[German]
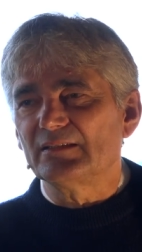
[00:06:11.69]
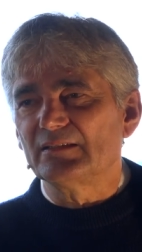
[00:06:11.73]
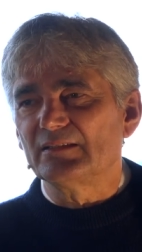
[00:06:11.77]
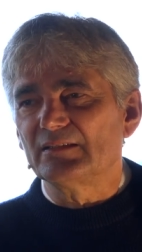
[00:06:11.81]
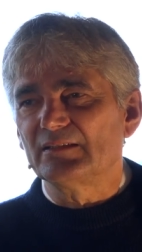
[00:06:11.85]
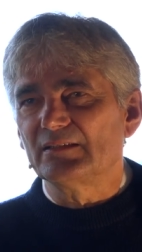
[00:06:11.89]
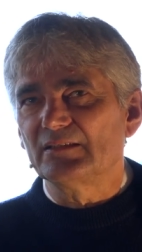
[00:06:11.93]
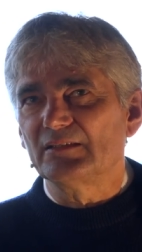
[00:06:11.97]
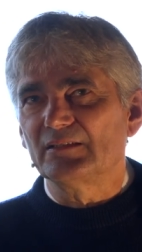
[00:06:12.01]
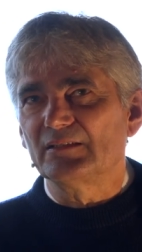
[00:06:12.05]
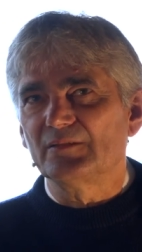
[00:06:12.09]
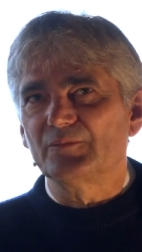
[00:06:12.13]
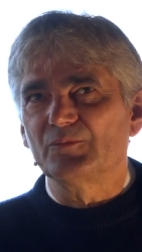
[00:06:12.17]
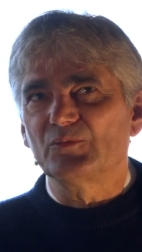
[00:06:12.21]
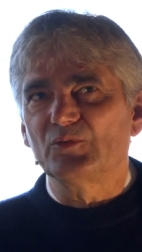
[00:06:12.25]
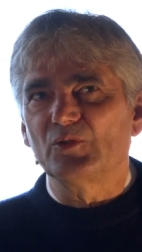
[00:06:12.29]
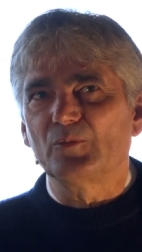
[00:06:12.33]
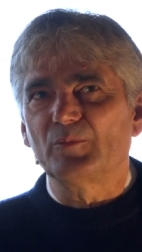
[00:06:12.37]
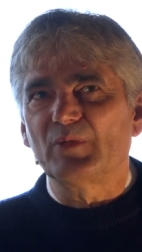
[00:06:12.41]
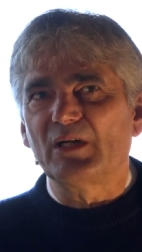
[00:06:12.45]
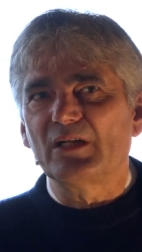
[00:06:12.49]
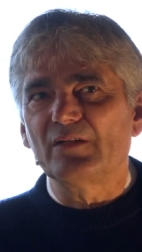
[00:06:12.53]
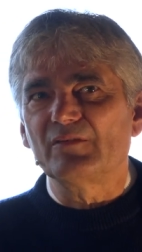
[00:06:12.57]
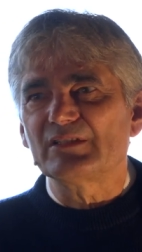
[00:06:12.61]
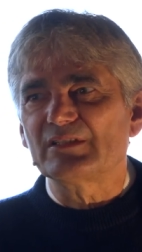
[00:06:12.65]
äh,
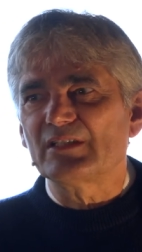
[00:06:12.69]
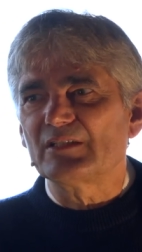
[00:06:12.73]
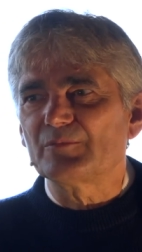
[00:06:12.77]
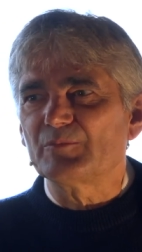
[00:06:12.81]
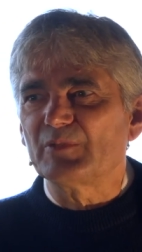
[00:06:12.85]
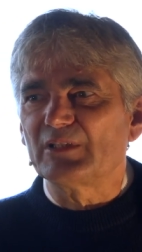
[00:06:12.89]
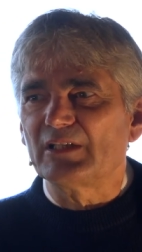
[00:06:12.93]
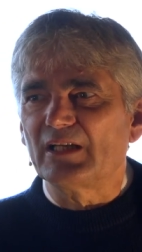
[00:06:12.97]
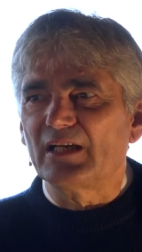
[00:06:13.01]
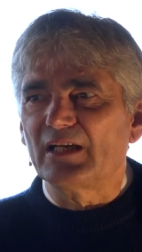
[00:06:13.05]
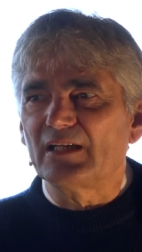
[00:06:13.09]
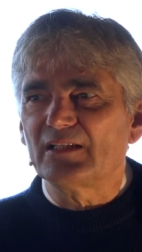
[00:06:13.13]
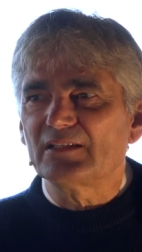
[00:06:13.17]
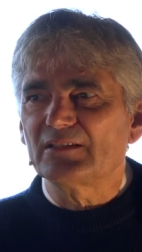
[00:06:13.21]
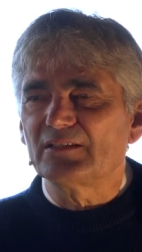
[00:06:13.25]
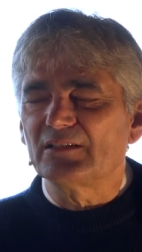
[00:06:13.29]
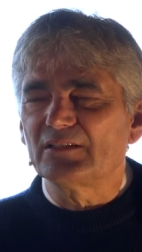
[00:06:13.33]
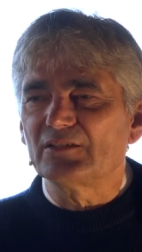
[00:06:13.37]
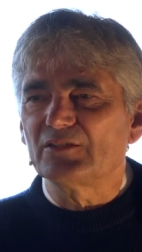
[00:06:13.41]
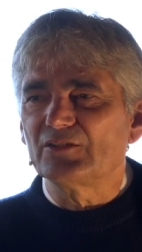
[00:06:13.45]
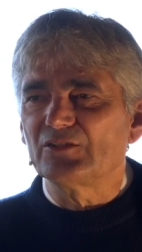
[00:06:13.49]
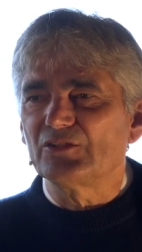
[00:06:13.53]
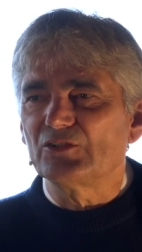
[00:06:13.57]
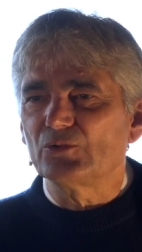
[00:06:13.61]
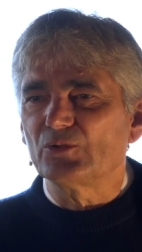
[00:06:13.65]
normalerweise hat man
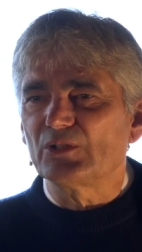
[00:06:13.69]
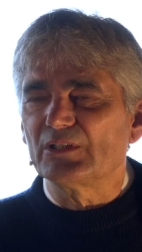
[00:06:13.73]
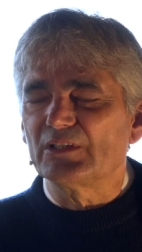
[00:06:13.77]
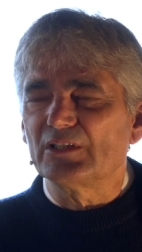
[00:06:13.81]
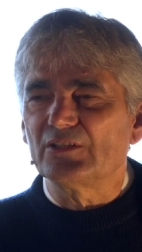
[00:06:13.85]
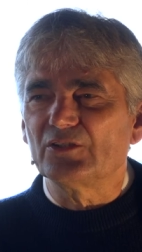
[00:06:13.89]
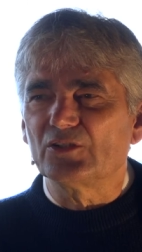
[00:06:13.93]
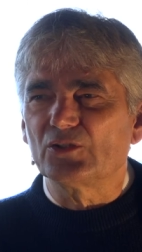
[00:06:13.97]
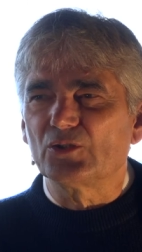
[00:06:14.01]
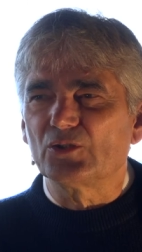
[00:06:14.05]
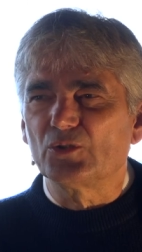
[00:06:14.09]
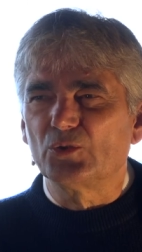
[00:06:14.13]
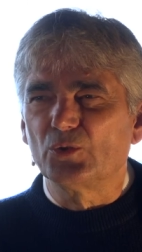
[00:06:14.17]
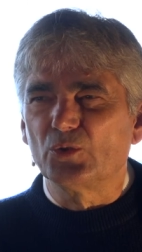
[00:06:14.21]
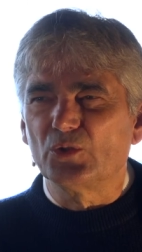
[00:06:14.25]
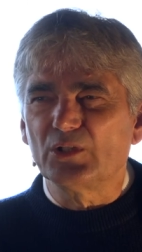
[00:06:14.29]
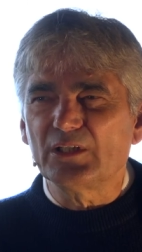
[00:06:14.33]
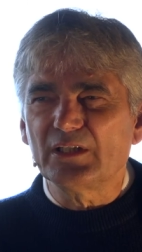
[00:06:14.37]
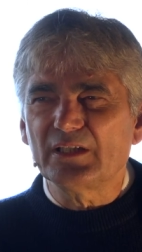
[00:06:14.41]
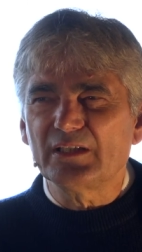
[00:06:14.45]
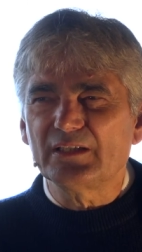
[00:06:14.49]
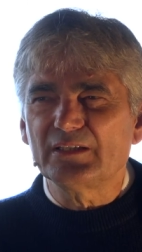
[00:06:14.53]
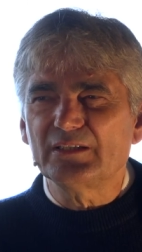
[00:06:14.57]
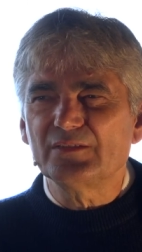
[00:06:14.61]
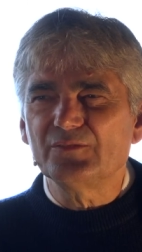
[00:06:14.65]
Achtern die sogenannte
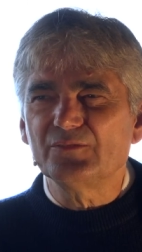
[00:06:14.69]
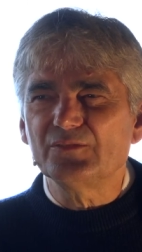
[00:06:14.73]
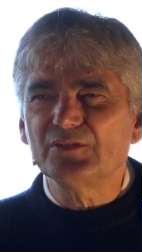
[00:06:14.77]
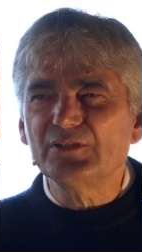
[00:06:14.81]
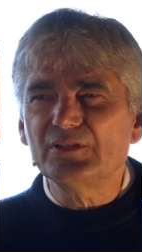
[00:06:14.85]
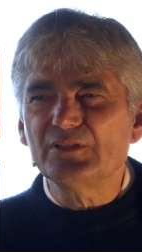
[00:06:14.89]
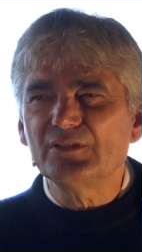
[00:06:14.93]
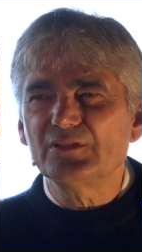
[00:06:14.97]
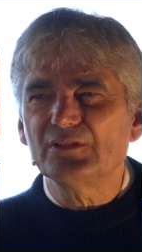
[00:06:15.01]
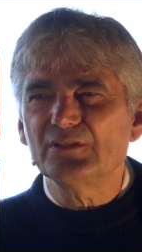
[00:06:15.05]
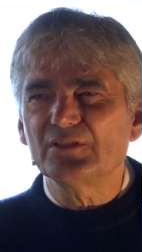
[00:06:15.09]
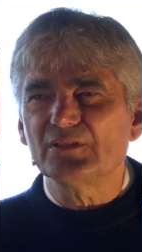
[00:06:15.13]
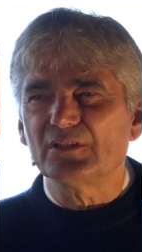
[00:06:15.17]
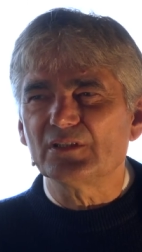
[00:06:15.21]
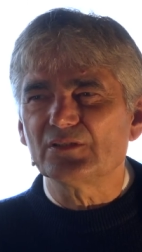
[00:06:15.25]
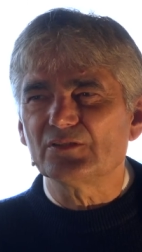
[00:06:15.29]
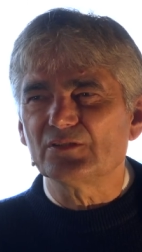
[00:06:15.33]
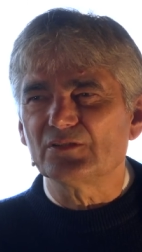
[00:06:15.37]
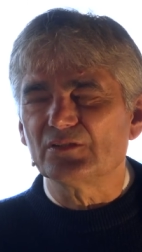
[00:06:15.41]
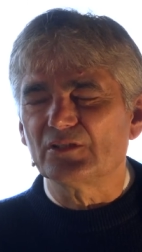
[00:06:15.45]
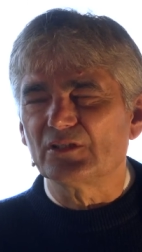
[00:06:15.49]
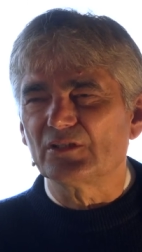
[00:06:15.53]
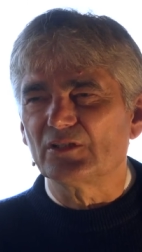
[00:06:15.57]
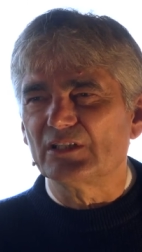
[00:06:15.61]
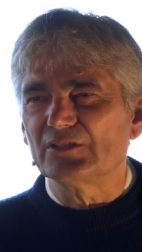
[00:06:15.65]
Chorleinwinde, also
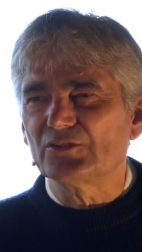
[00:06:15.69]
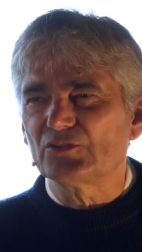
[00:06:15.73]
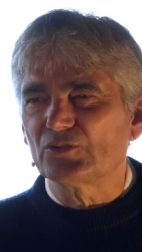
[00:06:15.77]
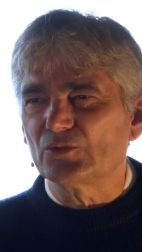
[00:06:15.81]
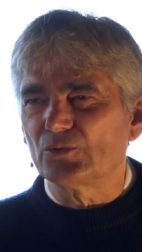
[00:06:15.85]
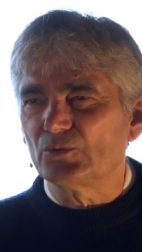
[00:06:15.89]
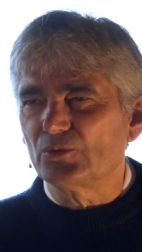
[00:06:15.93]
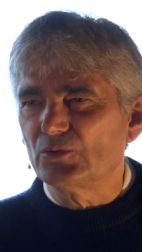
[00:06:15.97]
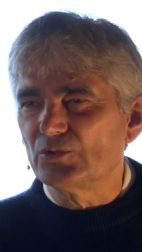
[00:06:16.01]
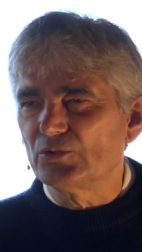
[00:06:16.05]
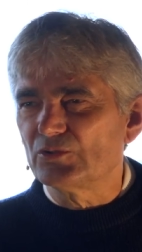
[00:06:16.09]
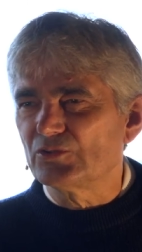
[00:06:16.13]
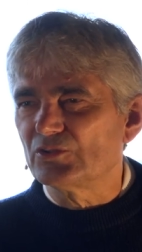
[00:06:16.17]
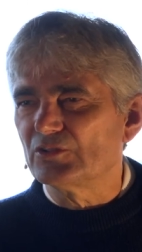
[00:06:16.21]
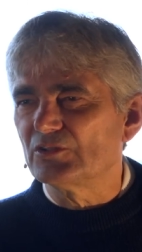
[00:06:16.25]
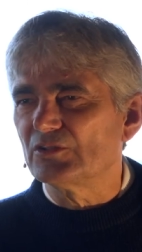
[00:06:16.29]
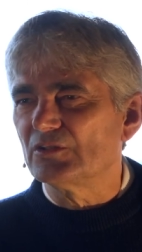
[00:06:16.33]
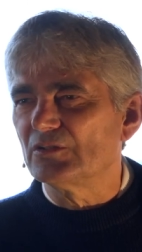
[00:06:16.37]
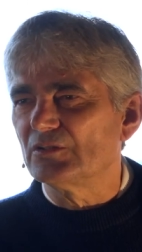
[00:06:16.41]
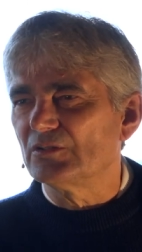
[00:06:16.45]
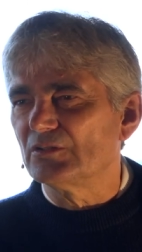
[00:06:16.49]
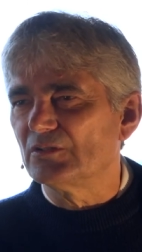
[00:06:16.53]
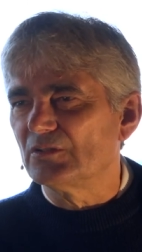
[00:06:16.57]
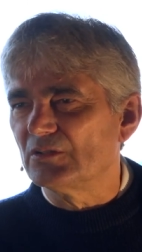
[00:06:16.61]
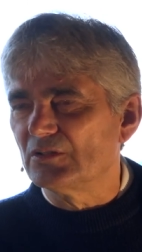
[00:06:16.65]
eine ganz
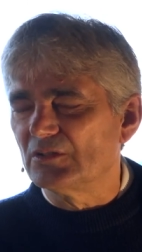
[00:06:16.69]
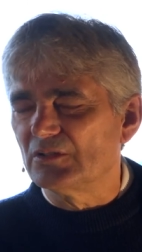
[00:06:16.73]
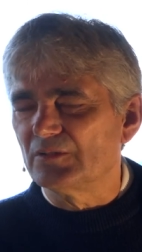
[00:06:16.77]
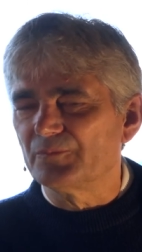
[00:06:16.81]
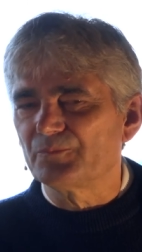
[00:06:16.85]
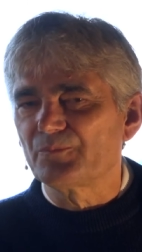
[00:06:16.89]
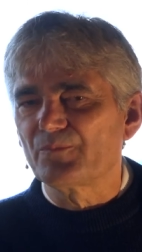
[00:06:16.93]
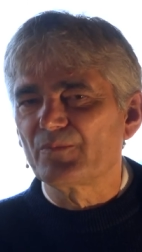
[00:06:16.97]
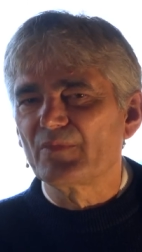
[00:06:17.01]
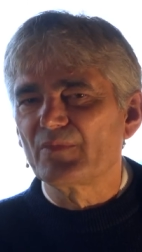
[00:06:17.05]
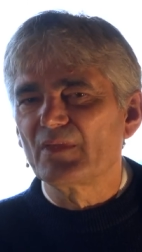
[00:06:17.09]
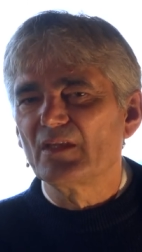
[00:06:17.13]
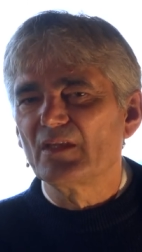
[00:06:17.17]
große äh,